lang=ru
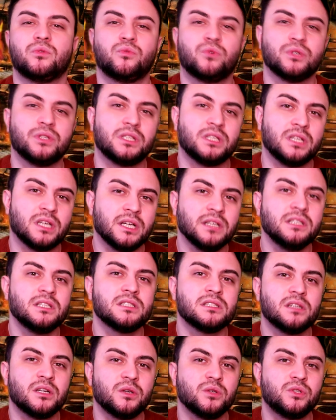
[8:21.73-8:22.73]
Вот я не
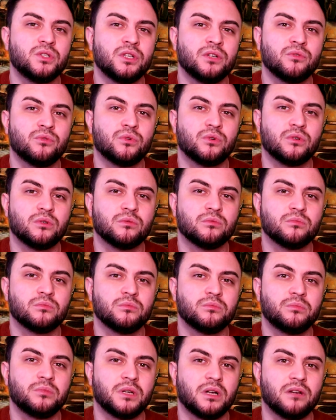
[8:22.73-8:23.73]
знаю чего.
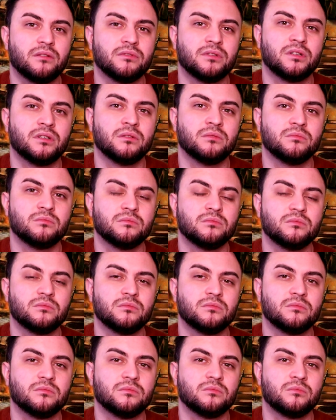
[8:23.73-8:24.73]
Правда.
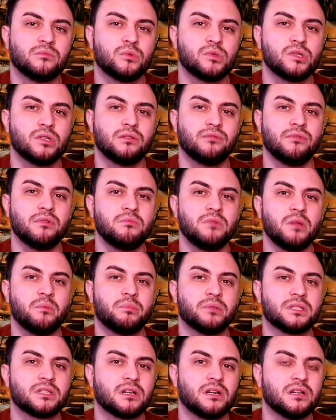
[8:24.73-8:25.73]
Может, вы мне
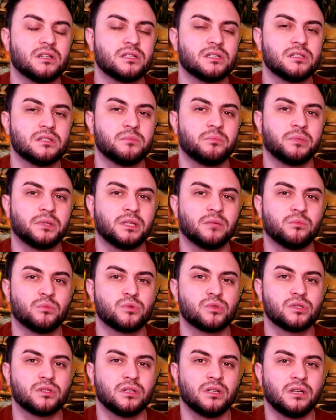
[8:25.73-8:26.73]
подскажете, потому
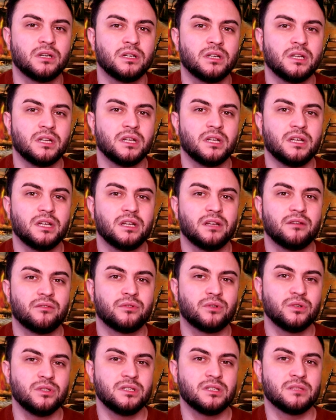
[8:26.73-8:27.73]
что
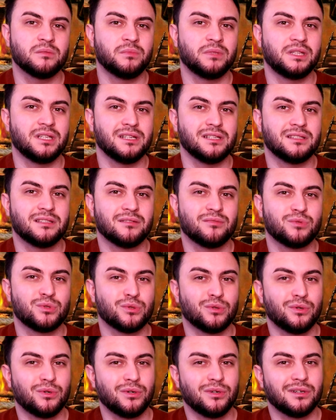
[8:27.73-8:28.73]
вроде, смотрите,
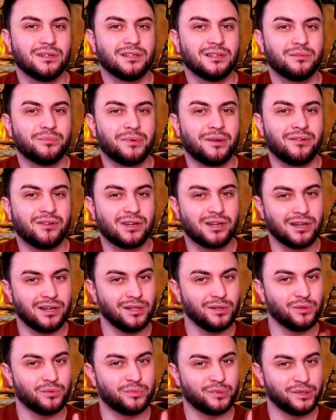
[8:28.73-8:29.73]
все по
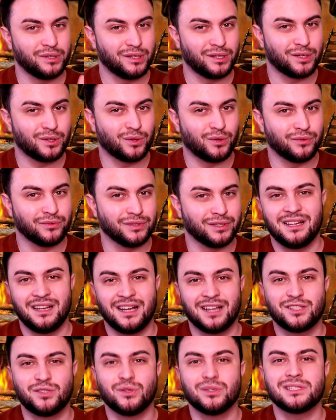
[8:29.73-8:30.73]
вокалу было ровно.
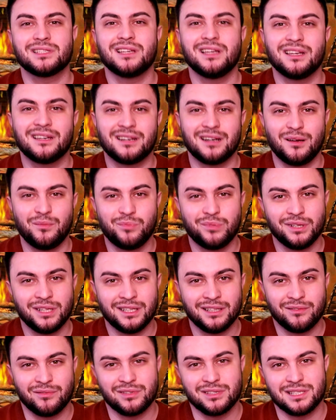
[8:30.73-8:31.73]
Актерская игра была
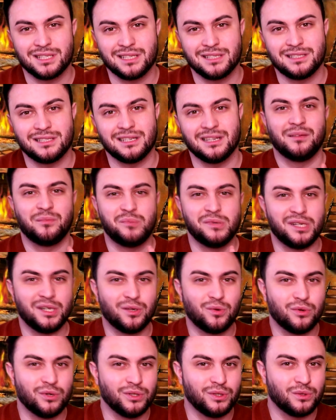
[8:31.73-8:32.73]
на высоте.
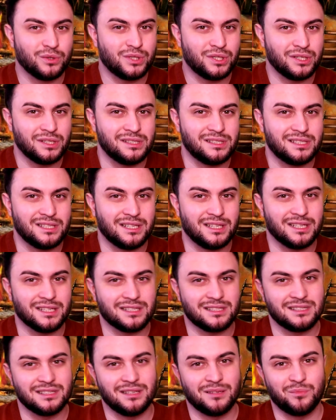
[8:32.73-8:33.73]
Переходы очень
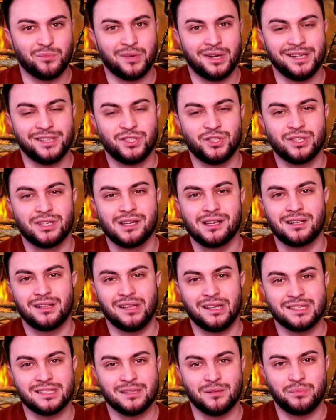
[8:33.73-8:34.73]
интересные. Мальчик
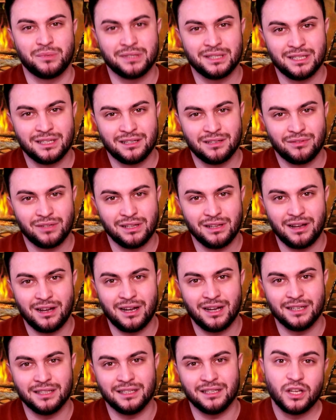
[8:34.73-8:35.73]
классно подыгрывал
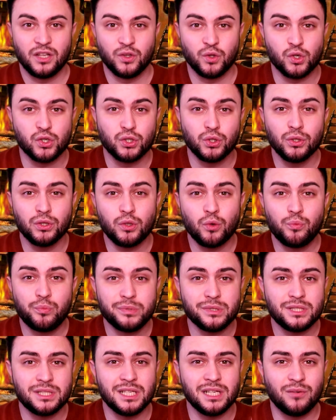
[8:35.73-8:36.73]
Ане. Но что-то
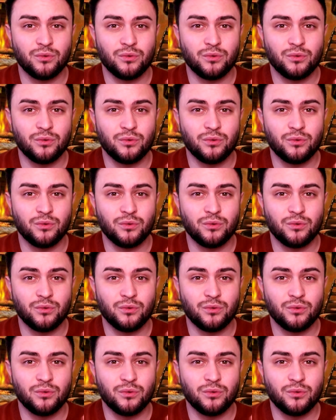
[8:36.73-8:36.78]
упустили.